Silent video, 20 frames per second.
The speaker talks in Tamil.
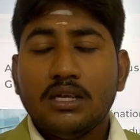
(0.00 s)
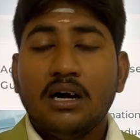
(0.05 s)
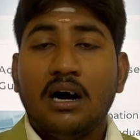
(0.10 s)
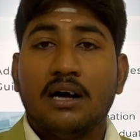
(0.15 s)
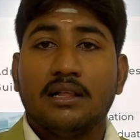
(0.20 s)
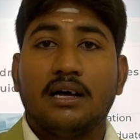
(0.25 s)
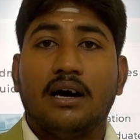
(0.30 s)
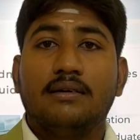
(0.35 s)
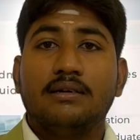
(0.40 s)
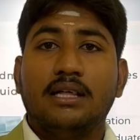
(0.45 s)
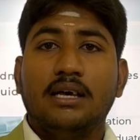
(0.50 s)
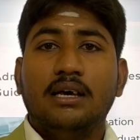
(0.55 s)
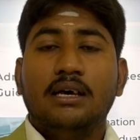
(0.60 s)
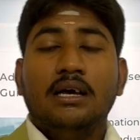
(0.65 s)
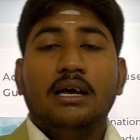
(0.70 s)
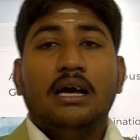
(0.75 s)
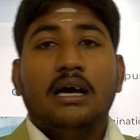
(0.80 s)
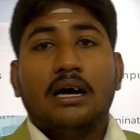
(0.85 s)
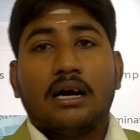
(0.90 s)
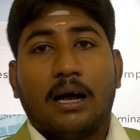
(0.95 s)
அதாவது
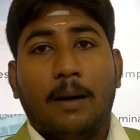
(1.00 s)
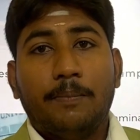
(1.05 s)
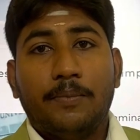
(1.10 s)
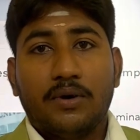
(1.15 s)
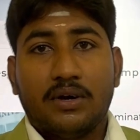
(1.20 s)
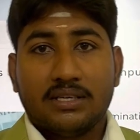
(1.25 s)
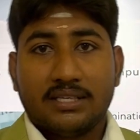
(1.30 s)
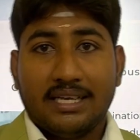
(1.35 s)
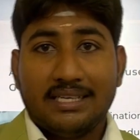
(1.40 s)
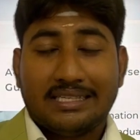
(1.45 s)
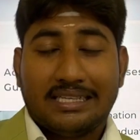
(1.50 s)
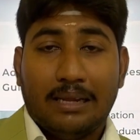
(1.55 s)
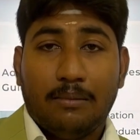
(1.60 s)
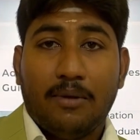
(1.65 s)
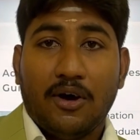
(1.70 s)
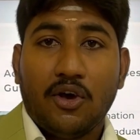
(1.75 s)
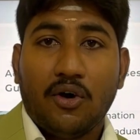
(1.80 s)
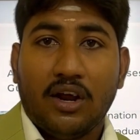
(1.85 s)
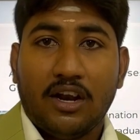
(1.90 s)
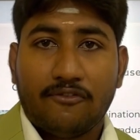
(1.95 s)
கம்ப்யூட்டர் சயின்ஸில்
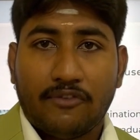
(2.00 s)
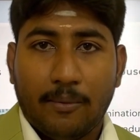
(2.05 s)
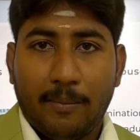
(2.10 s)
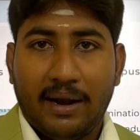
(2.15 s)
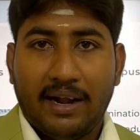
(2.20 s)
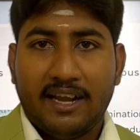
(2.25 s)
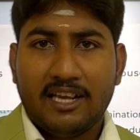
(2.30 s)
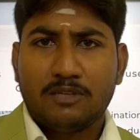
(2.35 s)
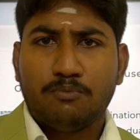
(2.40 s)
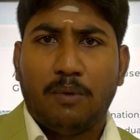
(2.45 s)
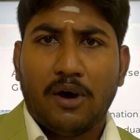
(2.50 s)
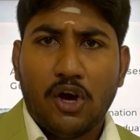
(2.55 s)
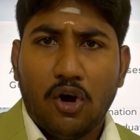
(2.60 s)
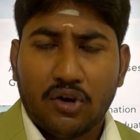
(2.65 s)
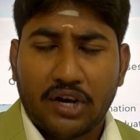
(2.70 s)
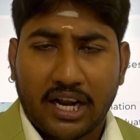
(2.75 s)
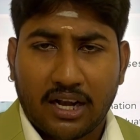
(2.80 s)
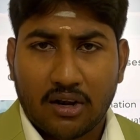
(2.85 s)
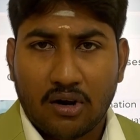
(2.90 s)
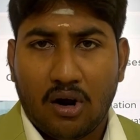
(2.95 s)
பயோ இன்ஃபர்மேட்டிக்ஸ் பயோ
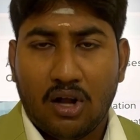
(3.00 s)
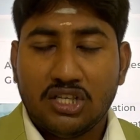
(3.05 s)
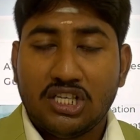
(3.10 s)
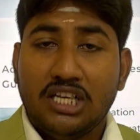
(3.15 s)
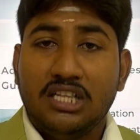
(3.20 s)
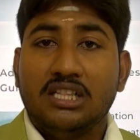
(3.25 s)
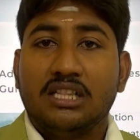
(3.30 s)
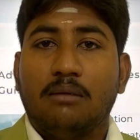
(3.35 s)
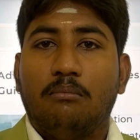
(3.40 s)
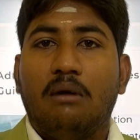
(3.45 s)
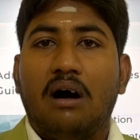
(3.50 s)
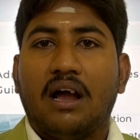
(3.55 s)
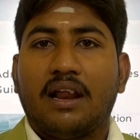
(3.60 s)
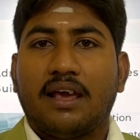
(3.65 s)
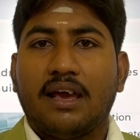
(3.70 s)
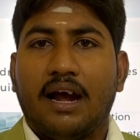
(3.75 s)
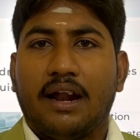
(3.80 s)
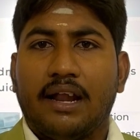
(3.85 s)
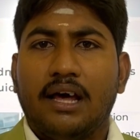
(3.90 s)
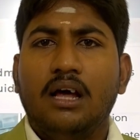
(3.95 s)
டெக்னாலஜி இந்த
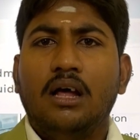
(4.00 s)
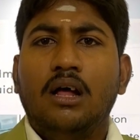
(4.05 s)
மாதிரியான